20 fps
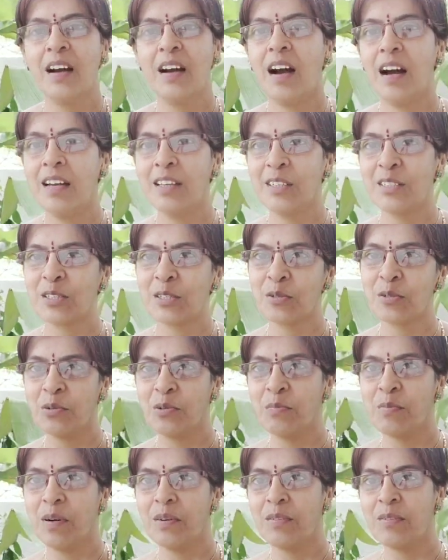ஆளுக்கு ஒரு
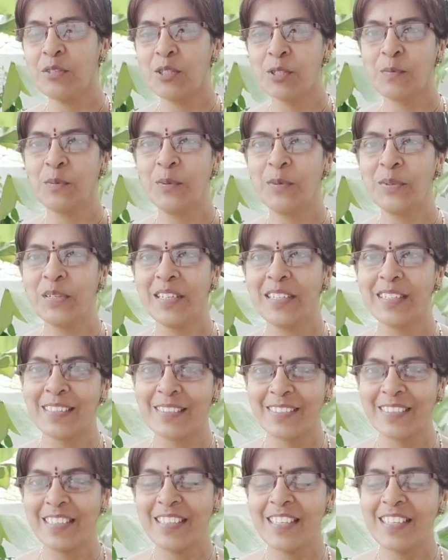சூப் பவுலும் ஸ்பூனும்
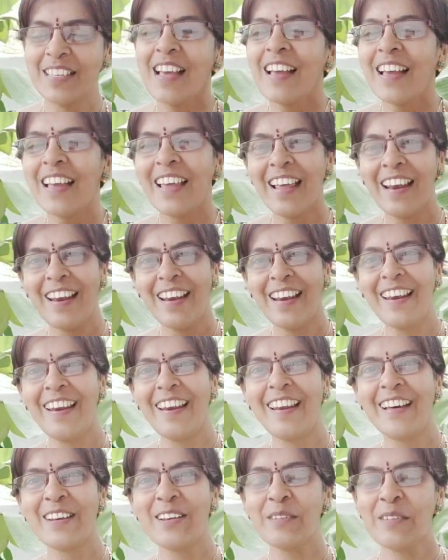எடுத்துகிட்டு வந்து
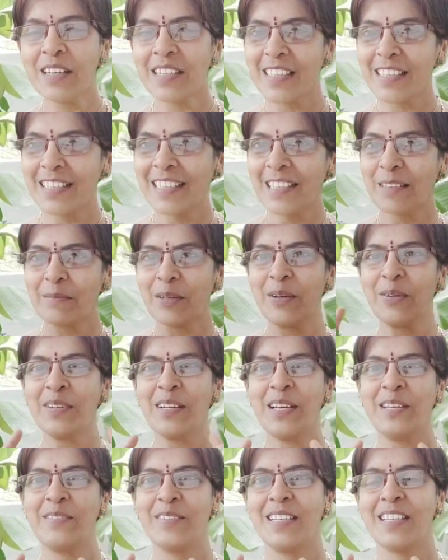எல்லோரும் வட்டமாக
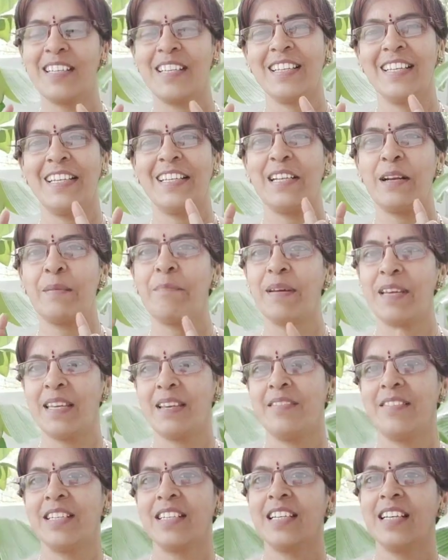உட்காருவாங்க அங்கே இருக்கிற
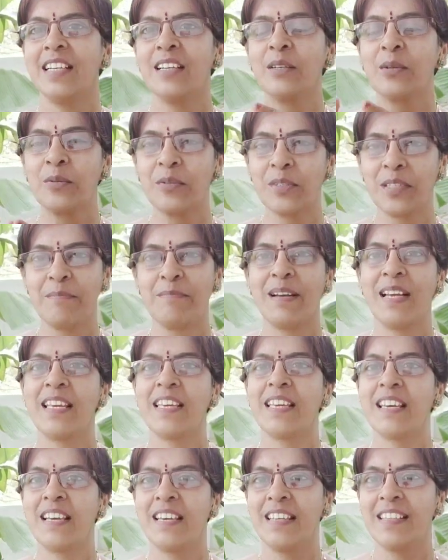பெரியவங்க குட்டி
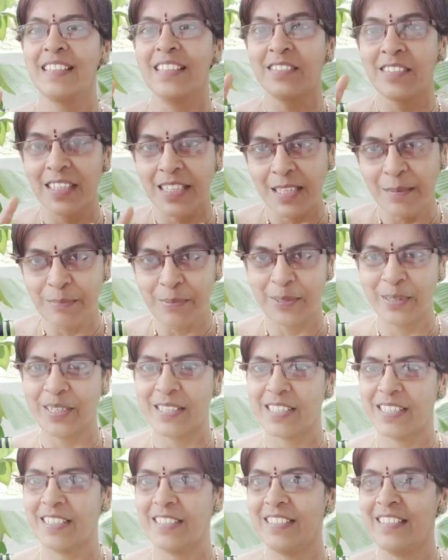பிள்ளைங்க இந்த
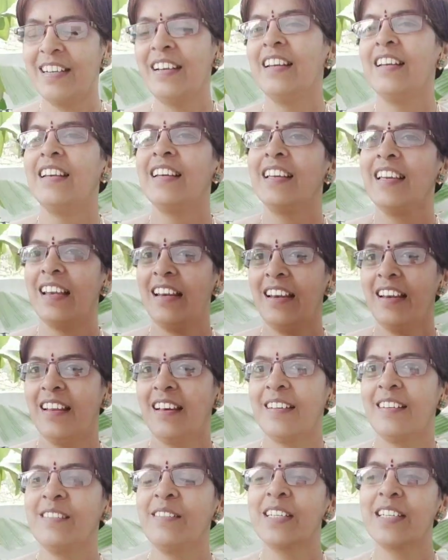வழிபோக்கர்கள்
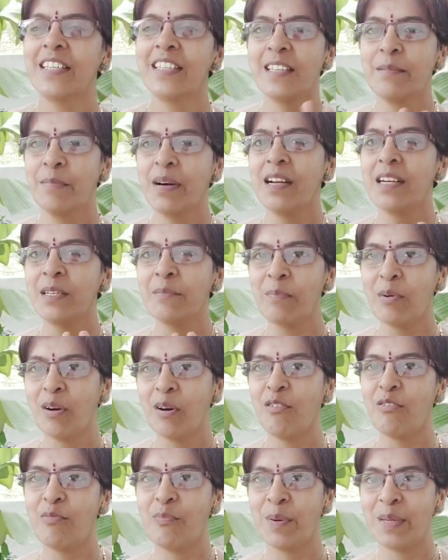எல்லோரும் வட்டமாக அடுப்பை
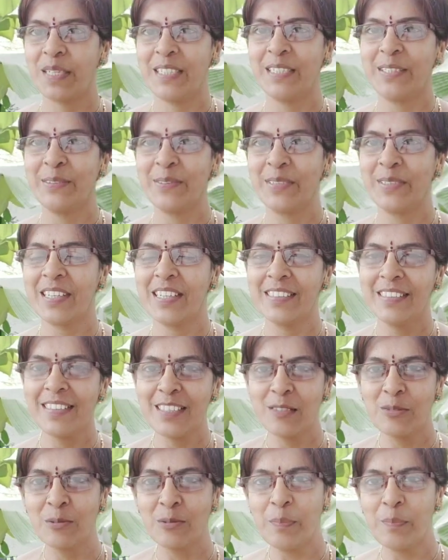ஆஃப் பண்ணிவிட்டு உட்காந்து
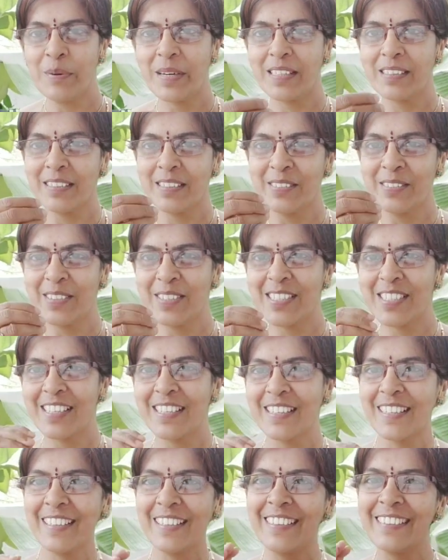சூப் எடுத்து
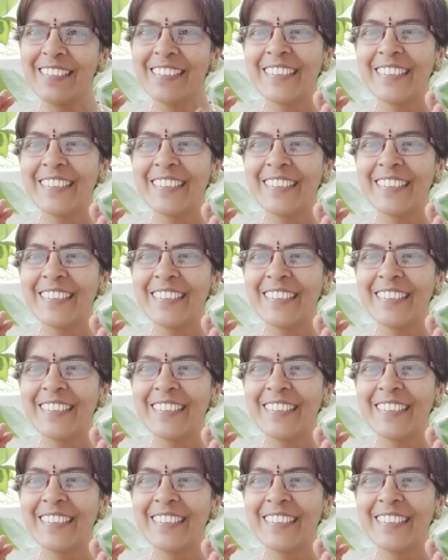குடித்தாங்கன்னா